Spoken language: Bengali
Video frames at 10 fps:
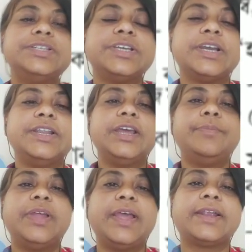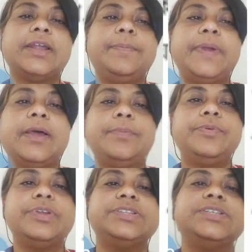সেখানে আমরা একটা প্যারা
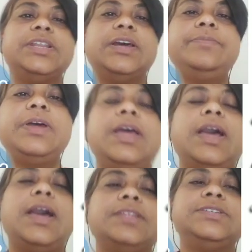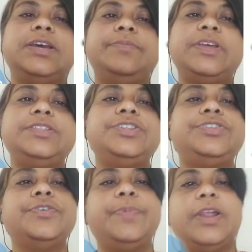পড়েছিলাম আজকে আমরা
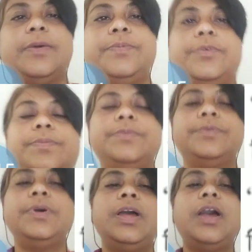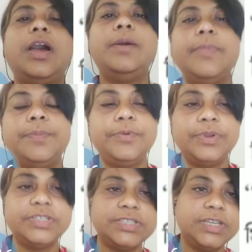দ্বিতীয় প্যারা পড়ব আমরা
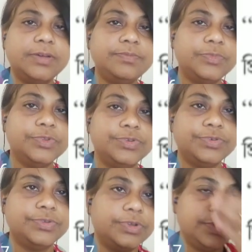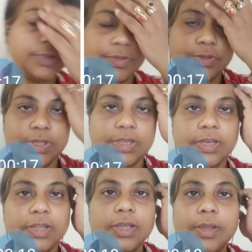পড়েছিলাম মধুসূদন
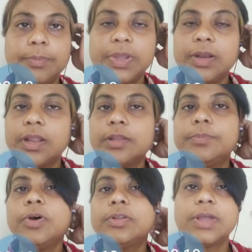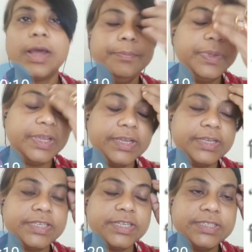দত্তের বধ কাব্যে
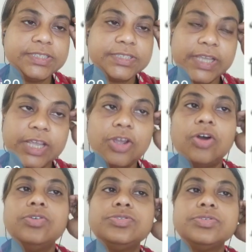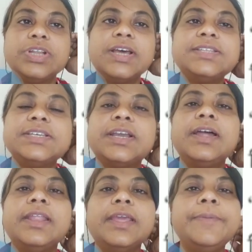ঠিক সেই অংশটা
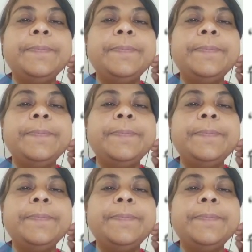যেখানে